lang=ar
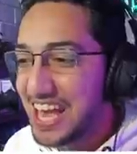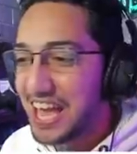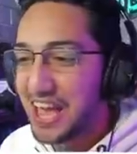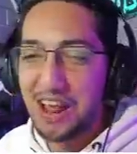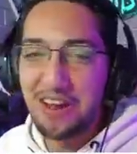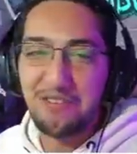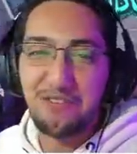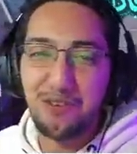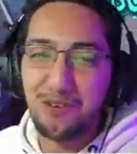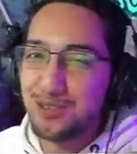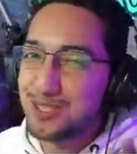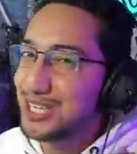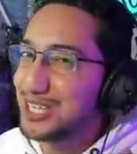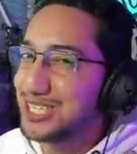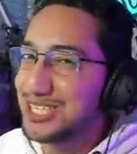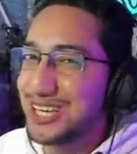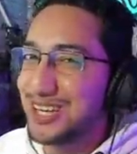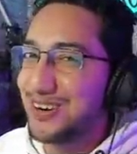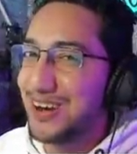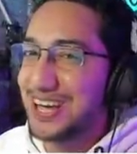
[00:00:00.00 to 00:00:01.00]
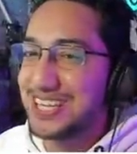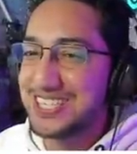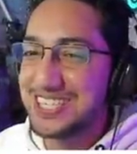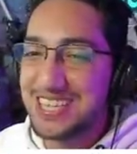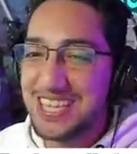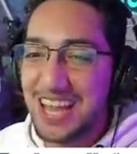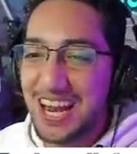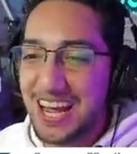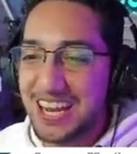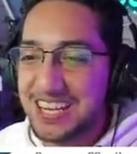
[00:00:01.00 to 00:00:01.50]
الفلوس كتير
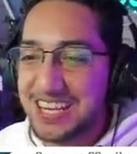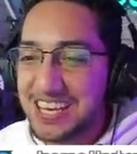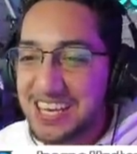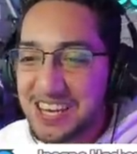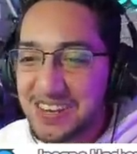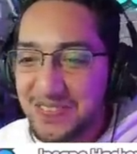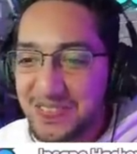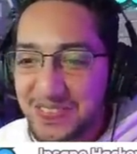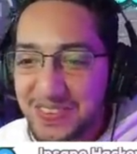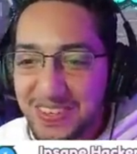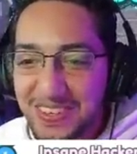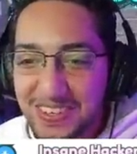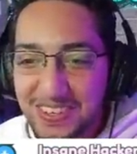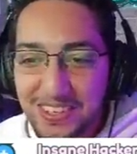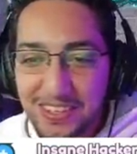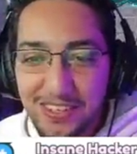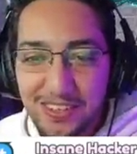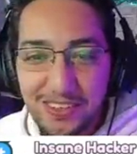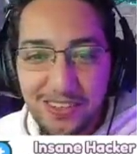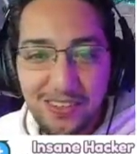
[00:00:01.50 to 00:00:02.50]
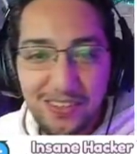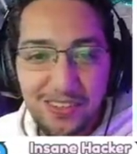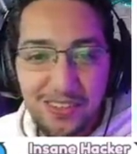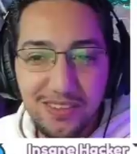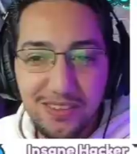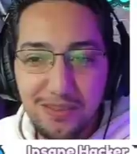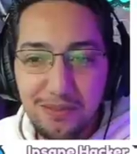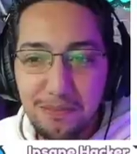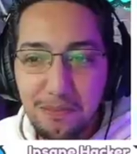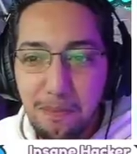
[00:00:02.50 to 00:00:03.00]
وعايزين نلحق نجيب طب دي
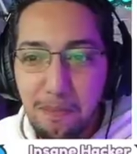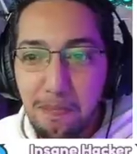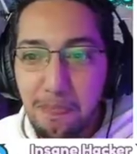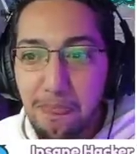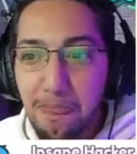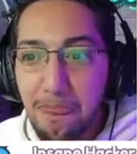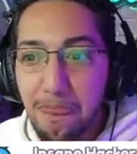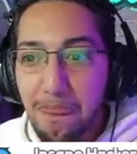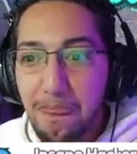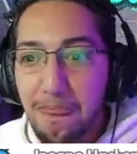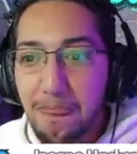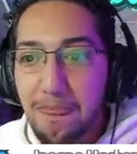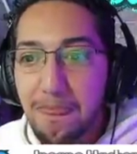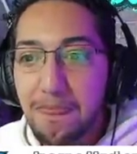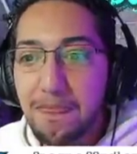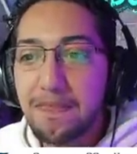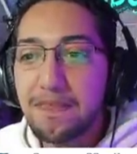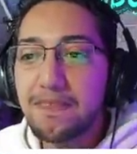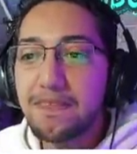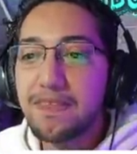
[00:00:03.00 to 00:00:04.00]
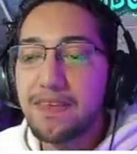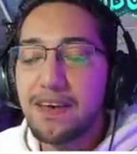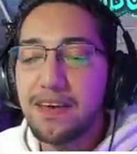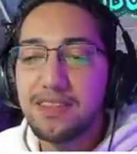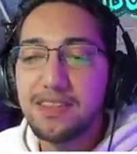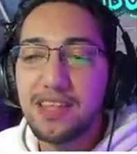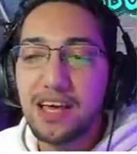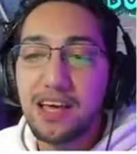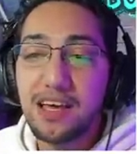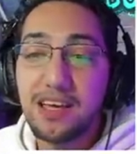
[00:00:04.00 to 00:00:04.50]
مقفوله بيقول لي ان هي لوجو
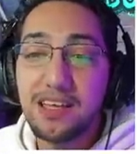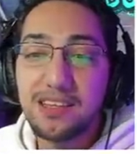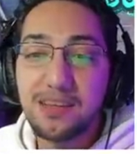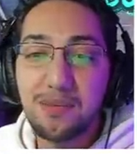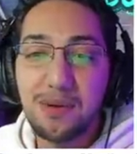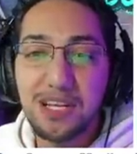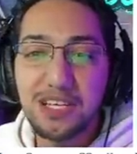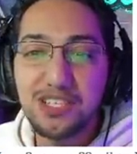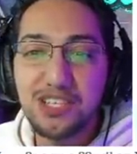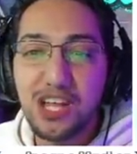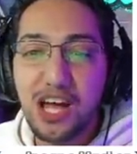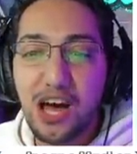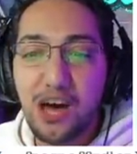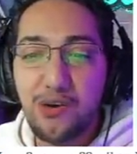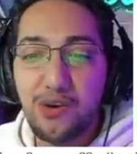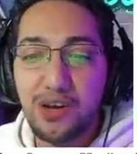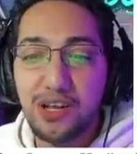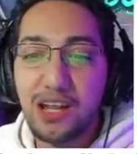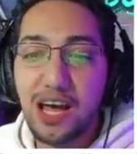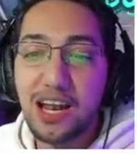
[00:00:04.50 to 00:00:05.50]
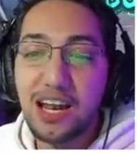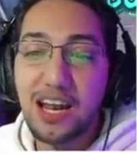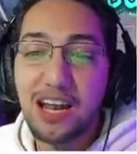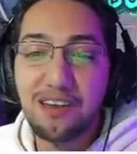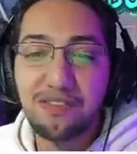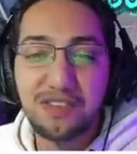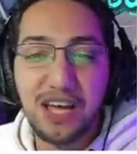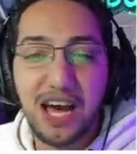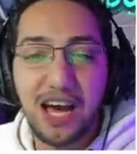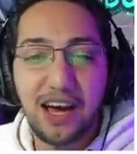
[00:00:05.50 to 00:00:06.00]
انت, انت مالكش دعوه انا اللي
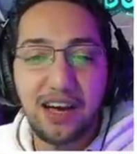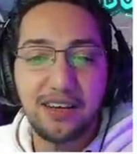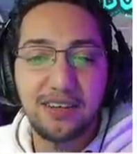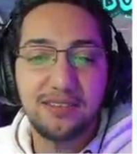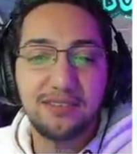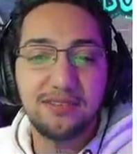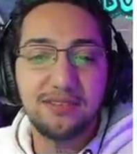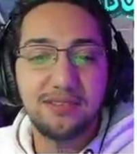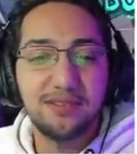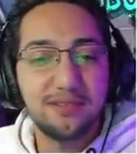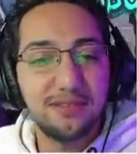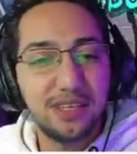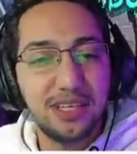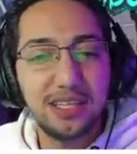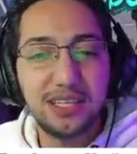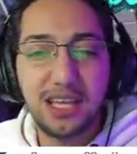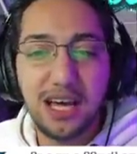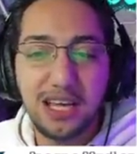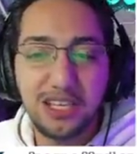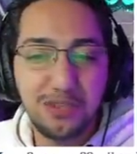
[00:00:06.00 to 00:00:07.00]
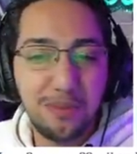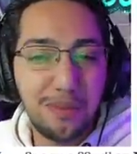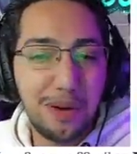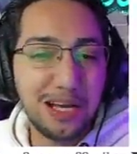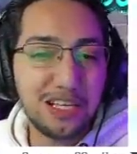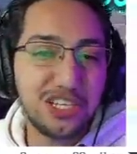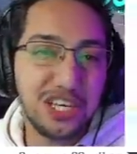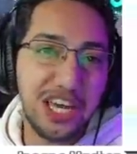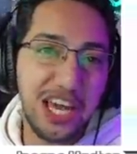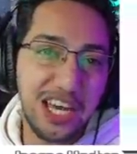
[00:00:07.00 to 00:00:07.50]
هفتحها انت عشان
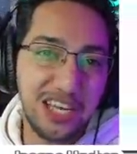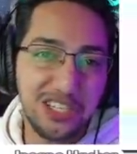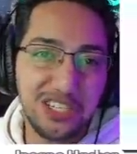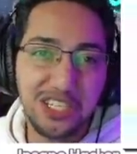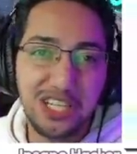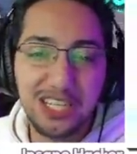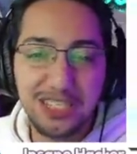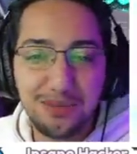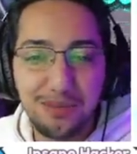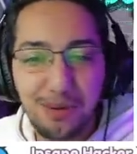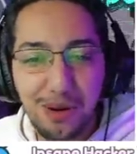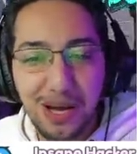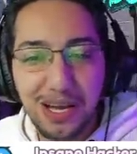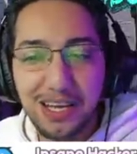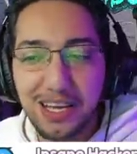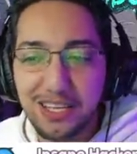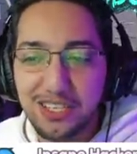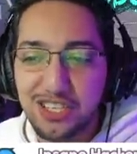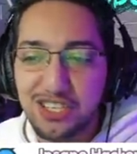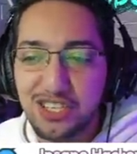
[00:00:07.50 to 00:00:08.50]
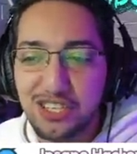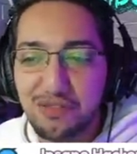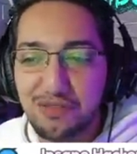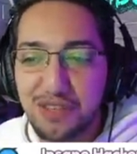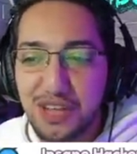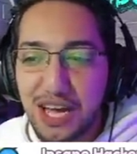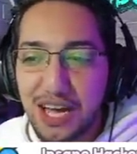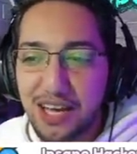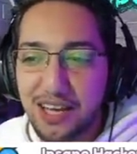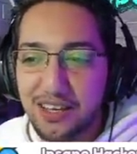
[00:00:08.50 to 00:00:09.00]
معكش كاش لازم يبقى معاك كاش عشان
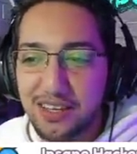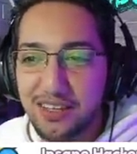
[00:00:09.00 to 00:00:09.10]
تفتحها